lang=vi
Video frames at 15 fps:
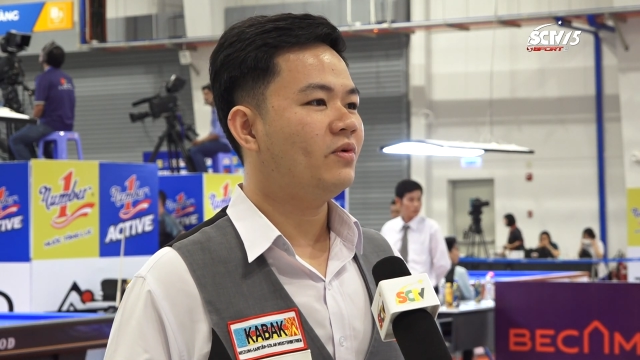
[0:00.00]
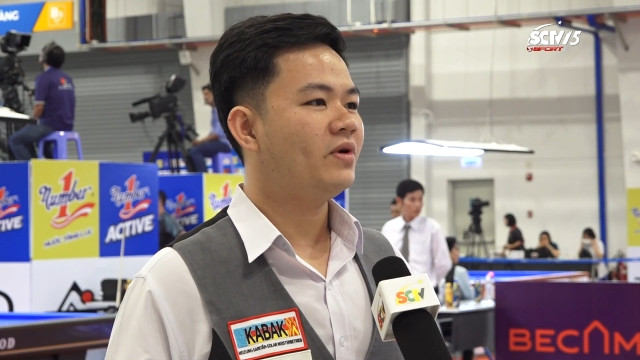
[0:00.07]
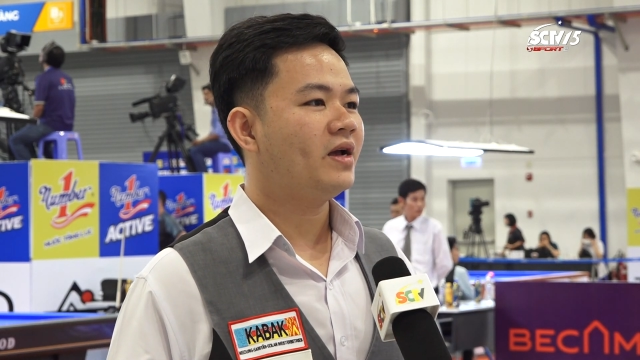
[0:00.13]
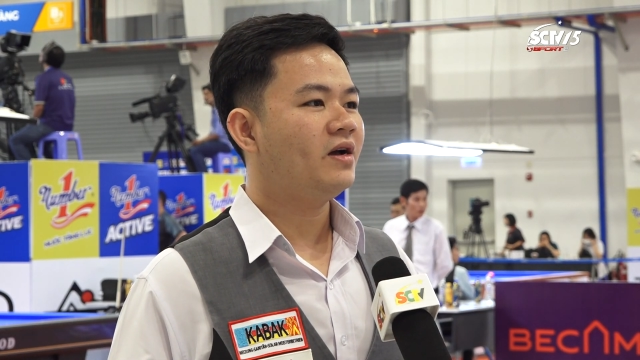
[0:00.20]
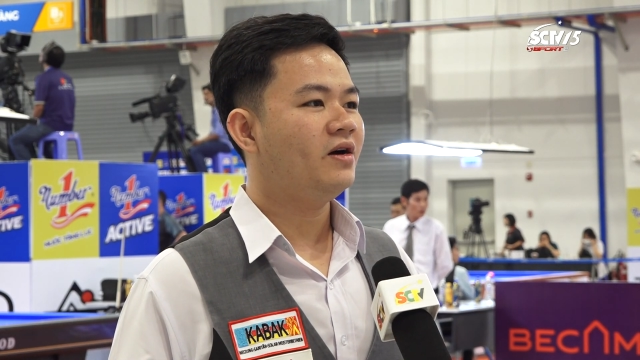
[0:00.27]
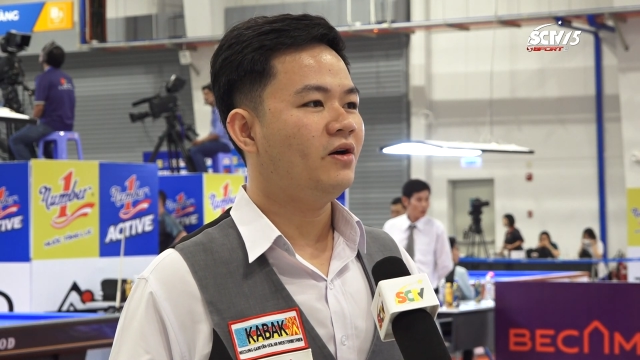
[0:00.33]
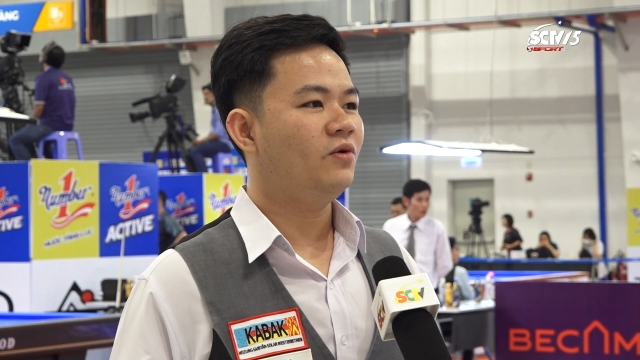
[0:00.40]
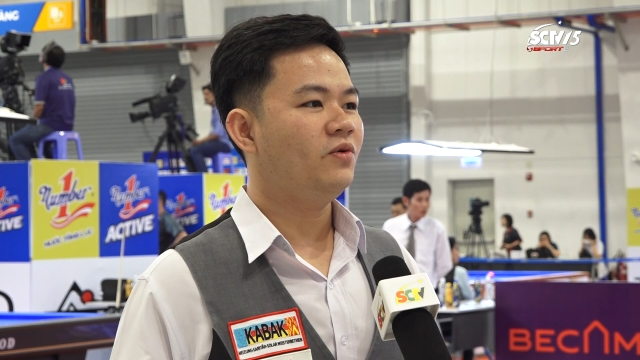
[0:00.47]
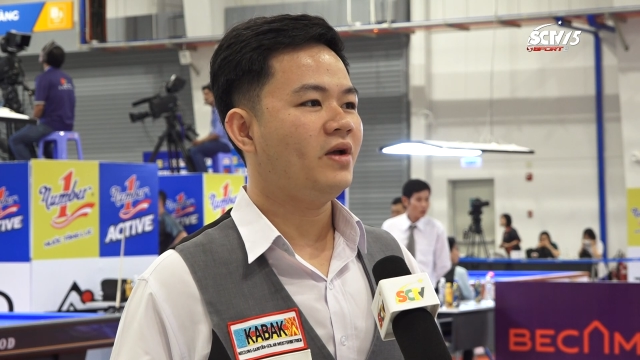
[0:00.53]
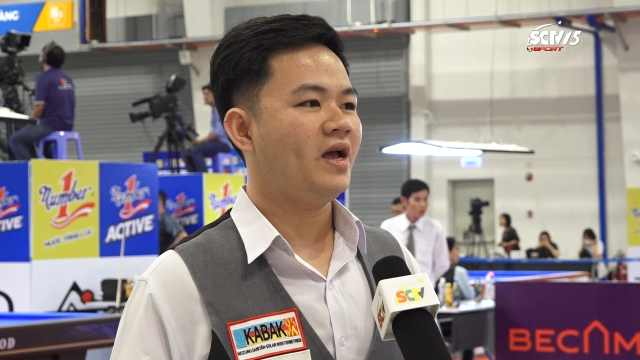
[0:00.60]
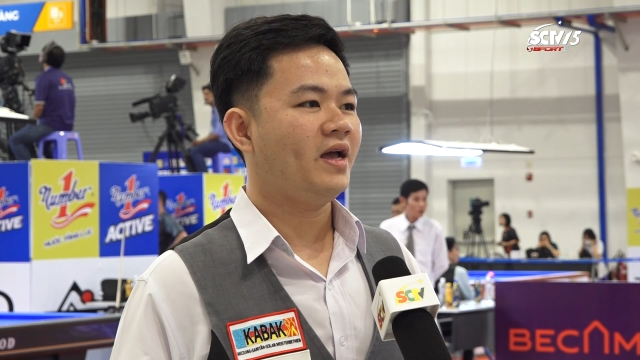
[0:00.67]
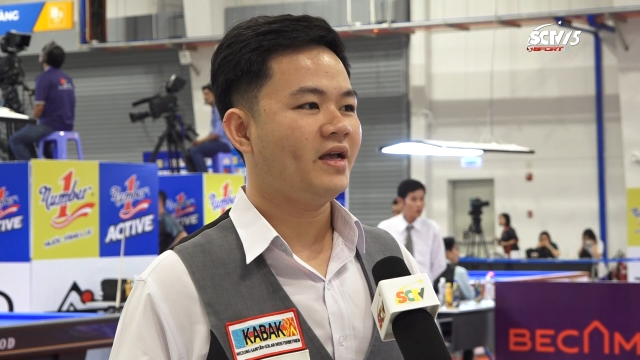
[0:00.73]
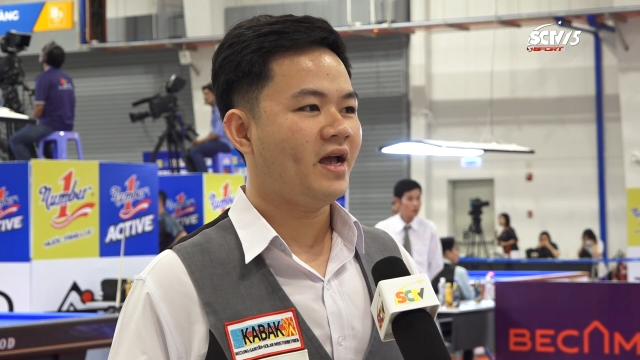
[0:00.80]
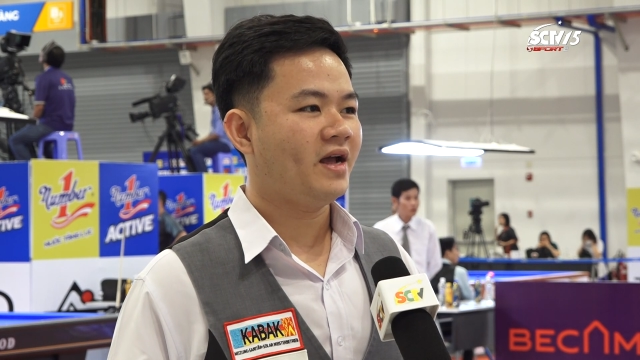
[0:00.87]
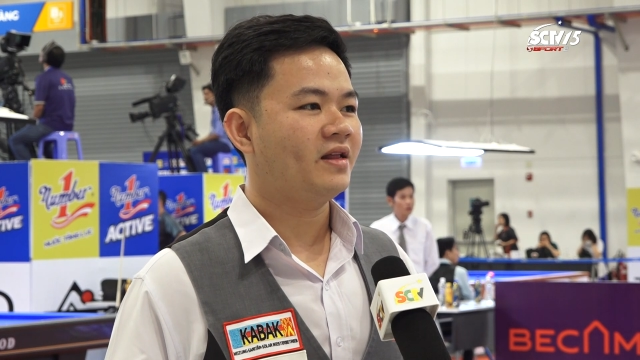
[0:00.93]
của các cơ hữu
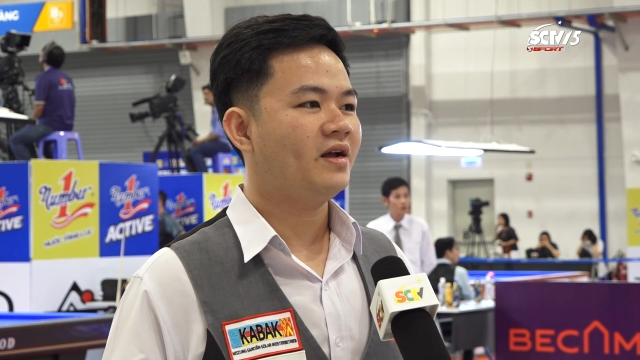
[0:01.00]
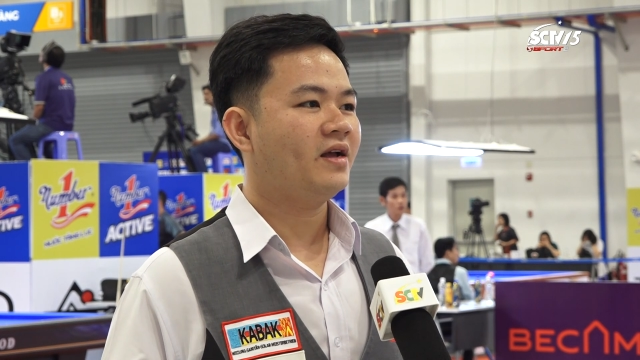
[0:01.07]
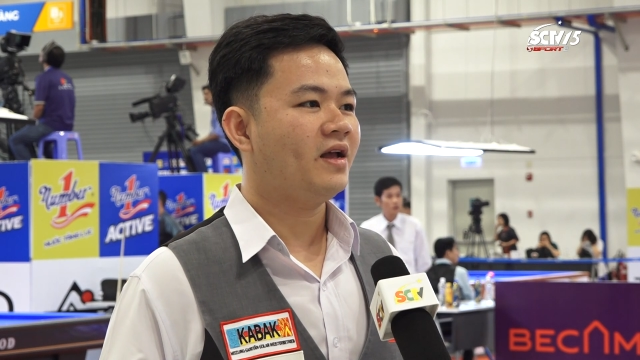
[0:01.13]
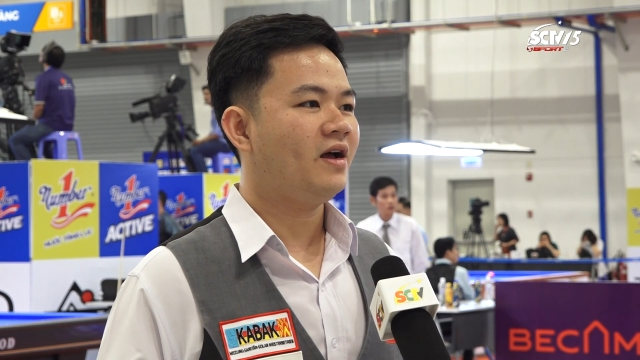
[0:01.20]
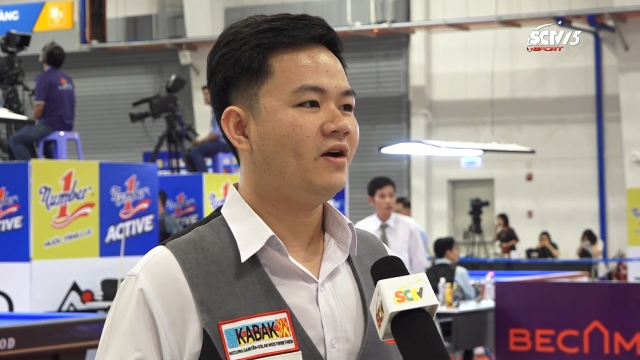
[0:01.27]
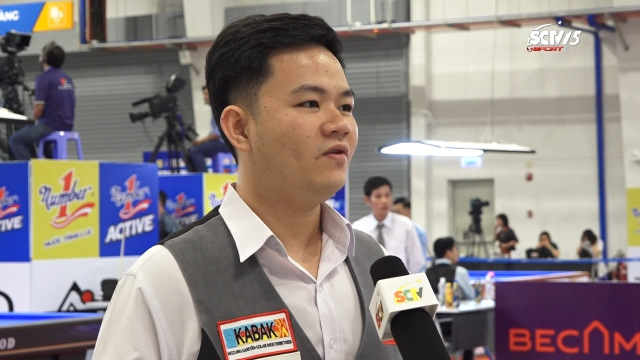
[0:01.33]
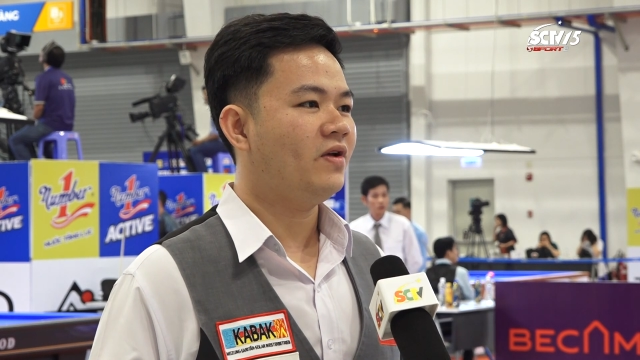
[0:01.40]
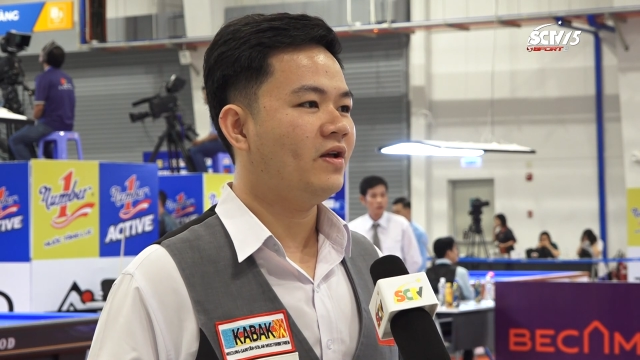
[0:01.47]
ngày càng nâng cao